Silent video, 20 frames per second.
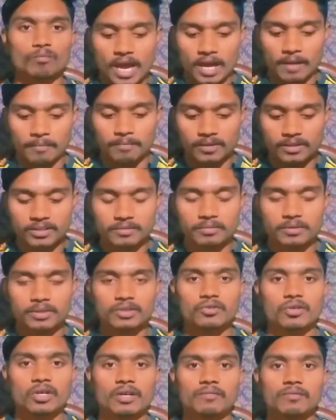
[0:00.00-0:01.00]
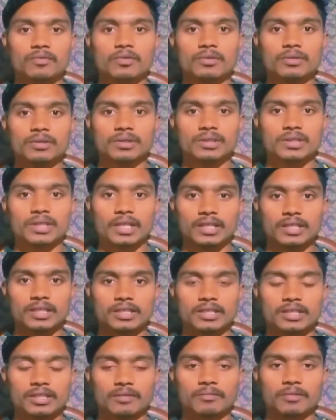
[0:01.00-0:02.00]
एप्पल्स भी जो है वो इंसानी
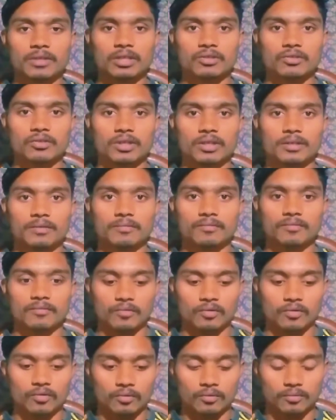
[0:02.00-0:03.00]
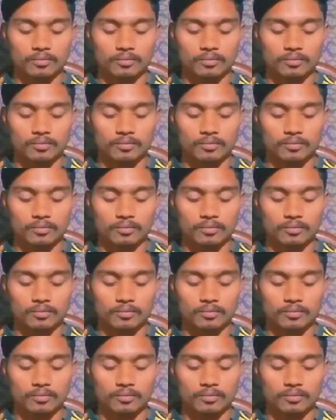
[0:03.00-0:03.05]
जिसम का जो है वो